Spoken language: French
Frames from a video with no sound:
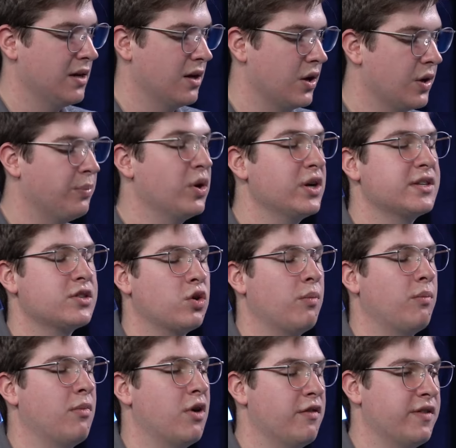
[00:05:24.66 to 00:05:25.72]
pas qu'ils sont
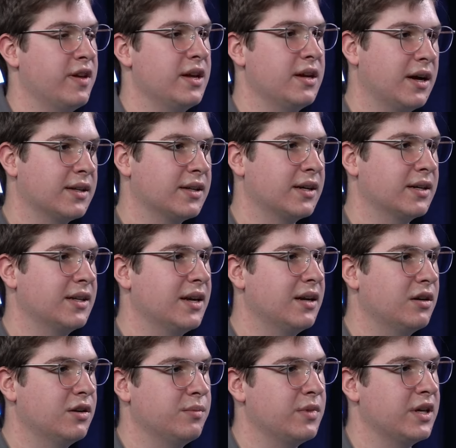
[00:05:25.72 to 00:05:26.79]
mauvais en tant que
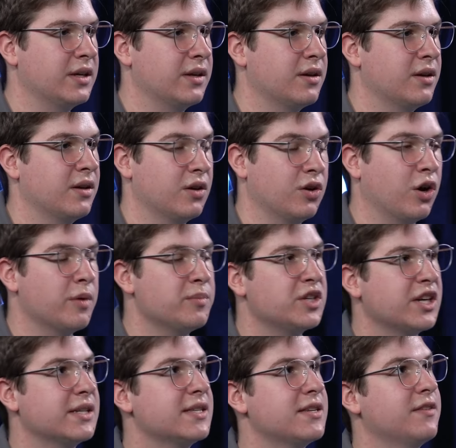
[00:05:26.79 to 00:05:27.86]
tels, mais que mhm. leur
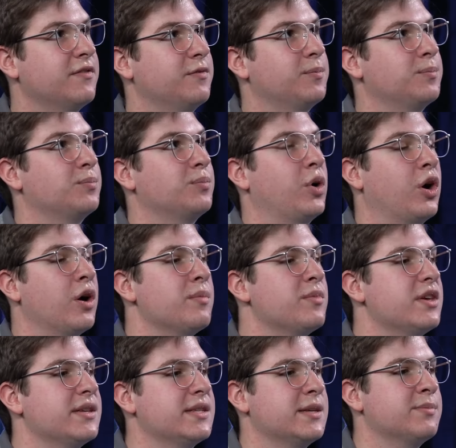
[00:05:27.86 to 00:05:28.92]
objectif
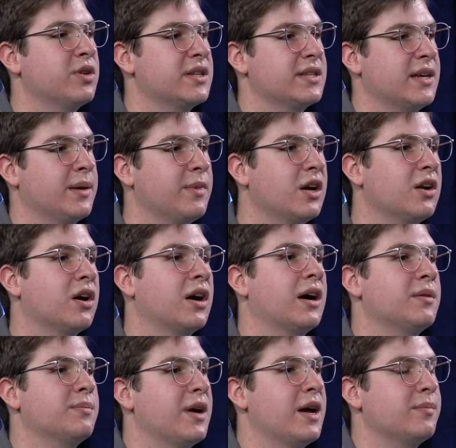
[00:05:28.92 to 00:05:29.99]
premier, c'est pas nécessairement le
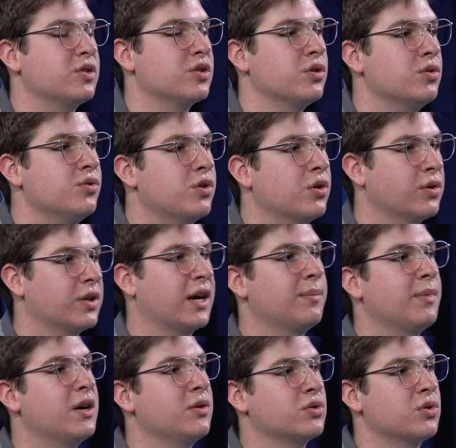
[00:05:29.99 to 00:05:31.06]
rendement absolu,
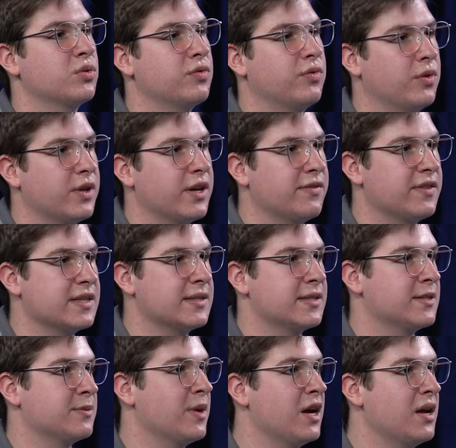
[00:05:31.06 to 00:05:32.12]
contrairement aux autres fonds
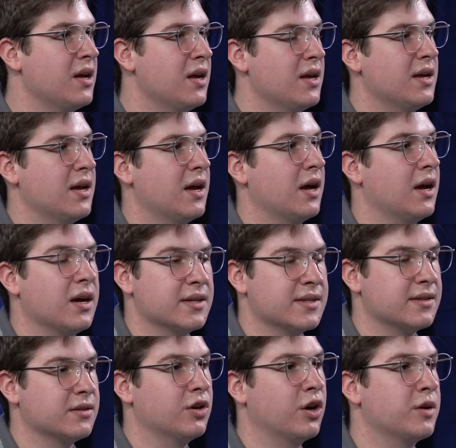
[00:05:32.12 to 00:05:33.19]
d'investissement. Euh,
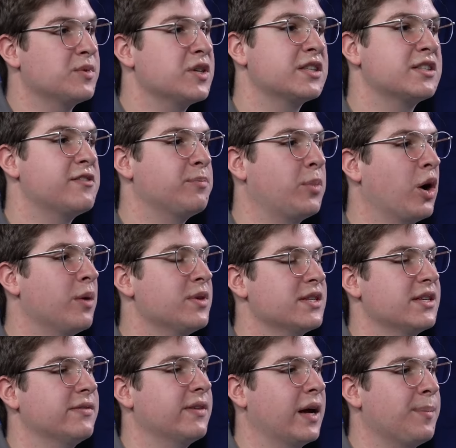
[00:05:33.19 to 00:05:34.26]
leur objectif premier,
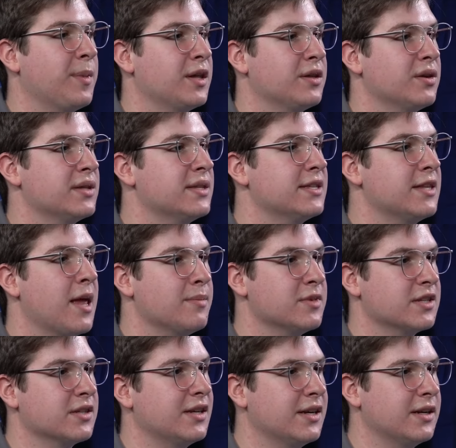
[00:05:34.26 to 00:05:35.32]
c'est vraiment de
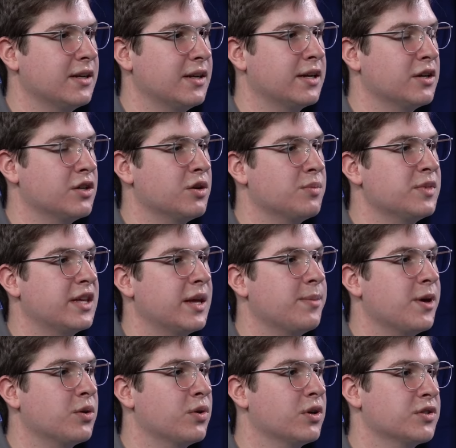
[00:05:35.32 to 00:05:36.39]
dynamiser l'économie
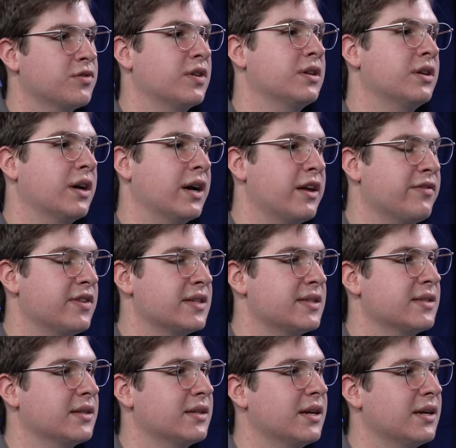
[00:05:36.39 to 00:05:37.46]
québécoise, fait de
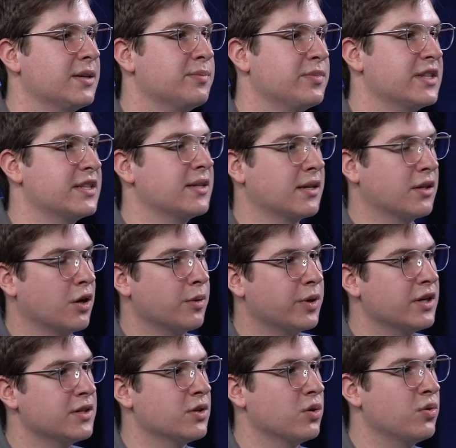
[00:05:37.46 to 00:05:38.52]
réinvestir dans les petites
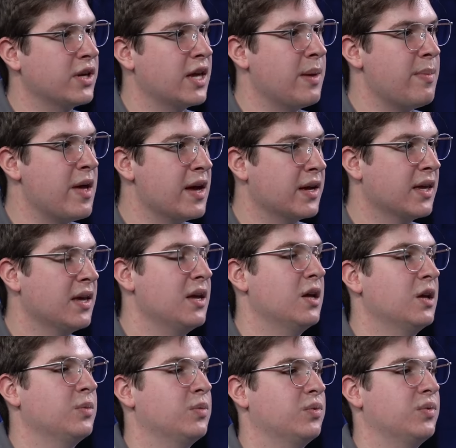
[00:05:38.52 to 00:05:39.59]
entreprises au Québec,
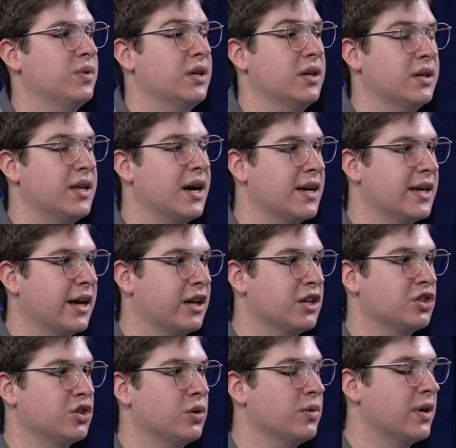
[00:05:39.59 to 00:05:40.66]
puis euh, dans les
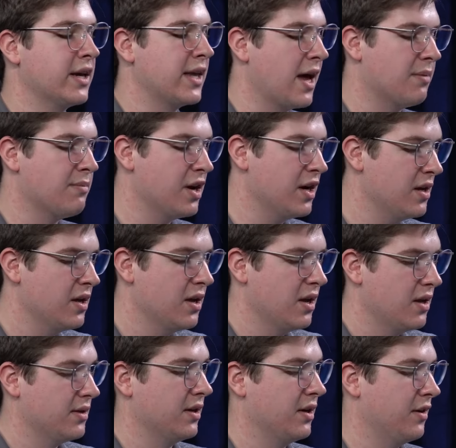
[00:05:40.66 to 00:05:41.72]
régions également.
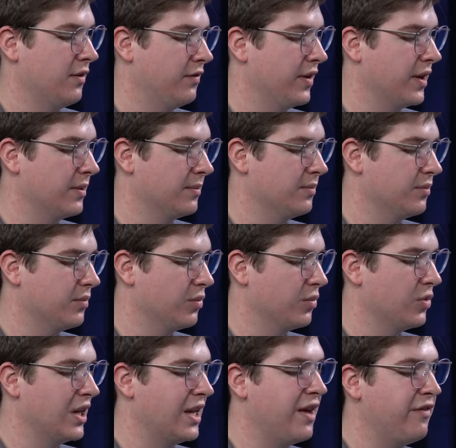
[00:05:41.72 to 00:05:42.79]
Euh, fait
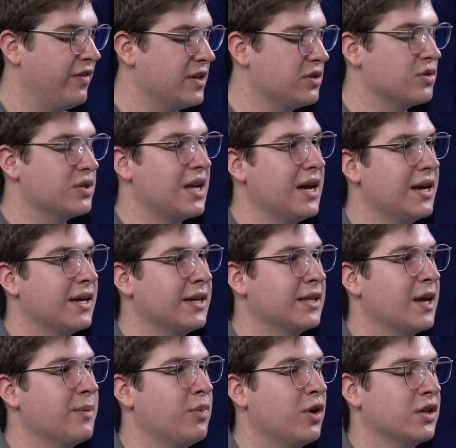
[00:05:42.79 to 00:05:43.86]
L'effet du temps est
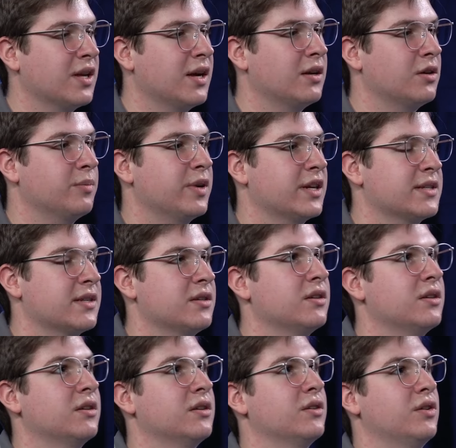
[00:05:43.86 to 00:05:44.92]
important parce
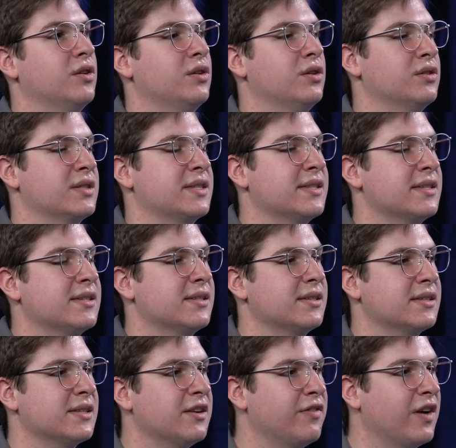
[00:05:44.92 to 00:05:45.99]
que
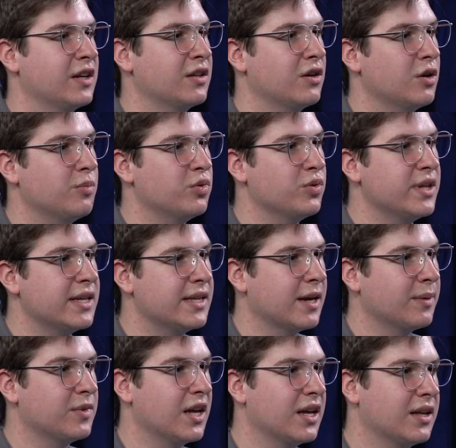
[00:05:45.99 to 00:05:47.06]
c'est le facteur le plus
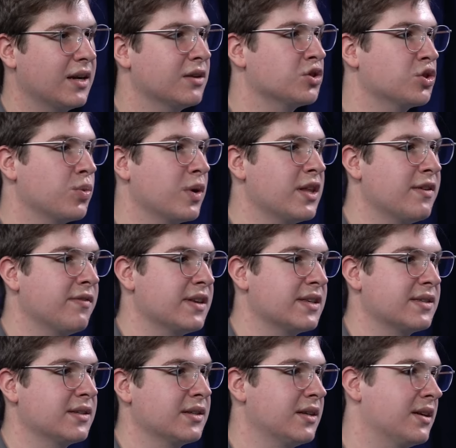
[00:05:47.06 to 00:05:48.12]
déterminant dans le choix
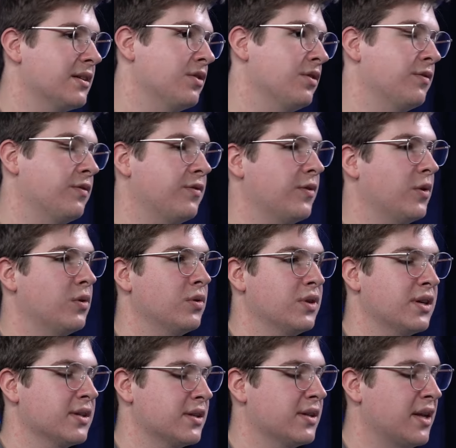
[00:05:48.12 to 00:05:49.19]
d'investir dans, le fond,
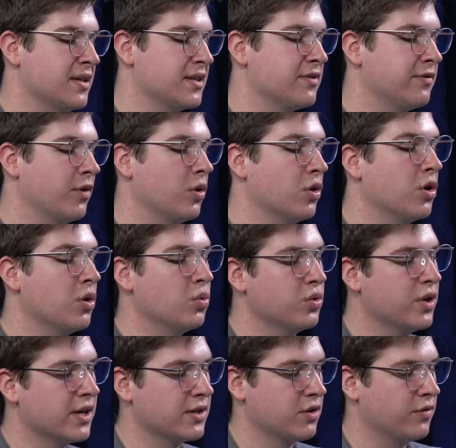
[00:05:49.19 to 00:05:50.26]
dans, dans ces fonds-là ou
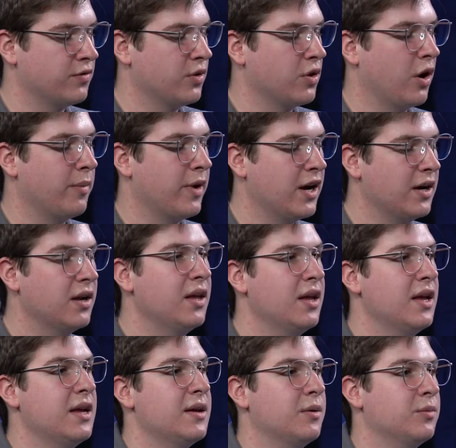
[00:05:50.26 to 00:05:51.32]
dans un fonds normal
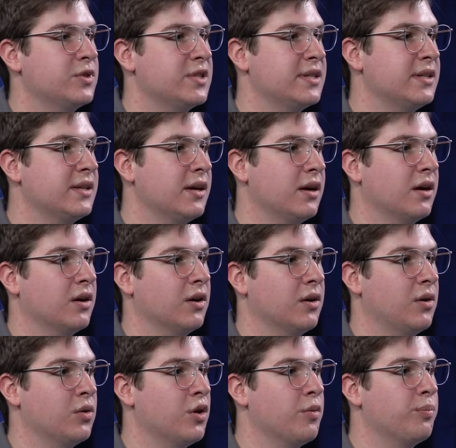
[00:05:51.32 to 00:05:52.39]
si euh,
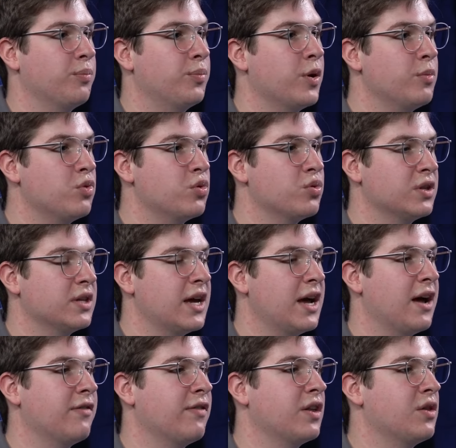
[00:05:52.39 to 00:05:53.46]
on n'a pas beaucoup de temps
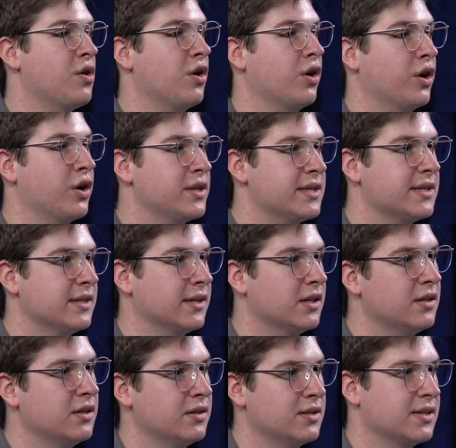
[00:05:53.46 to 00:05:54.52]
avant de le
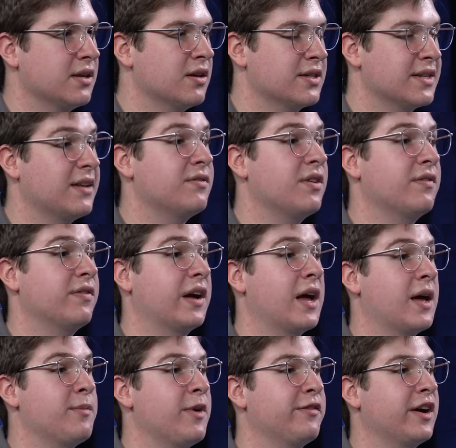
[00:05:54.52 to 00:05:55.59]
retirer, c'est là que ça devient
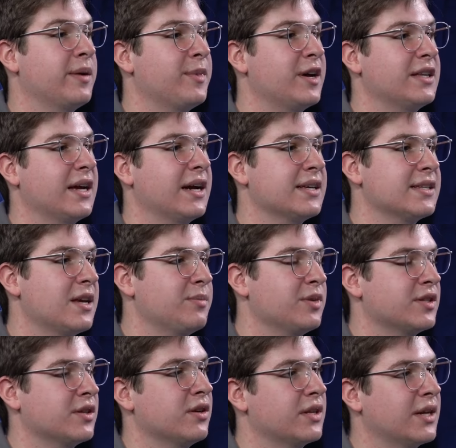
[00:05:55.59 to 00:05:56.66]
vraiment, vraiment intéressant
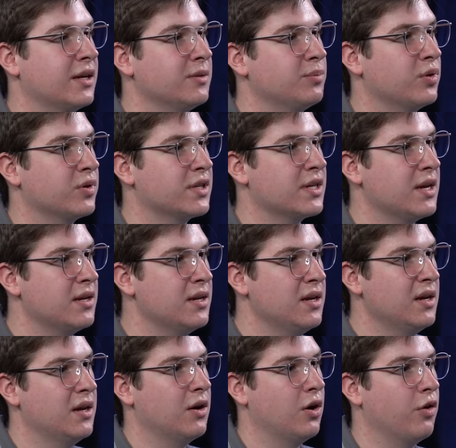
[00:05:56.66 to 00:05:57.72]
parce que le 30
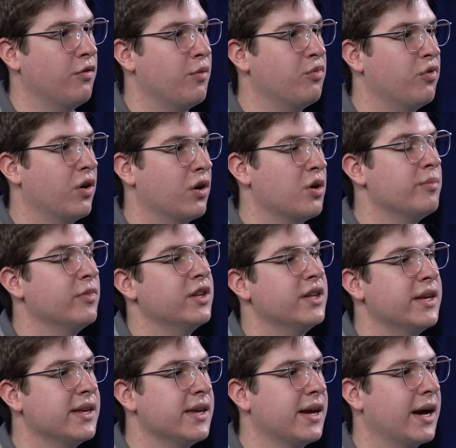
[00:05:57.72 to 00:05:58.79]
on va pouvoir le
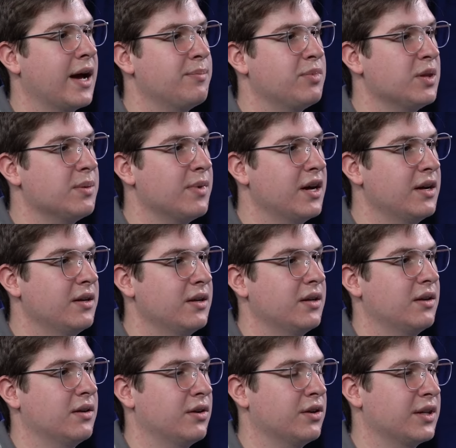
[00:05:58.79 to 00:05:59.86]
monnayer rapidement,
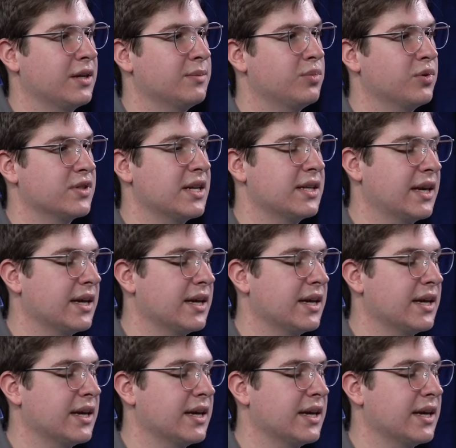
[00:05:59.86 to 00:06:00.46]
le 30 de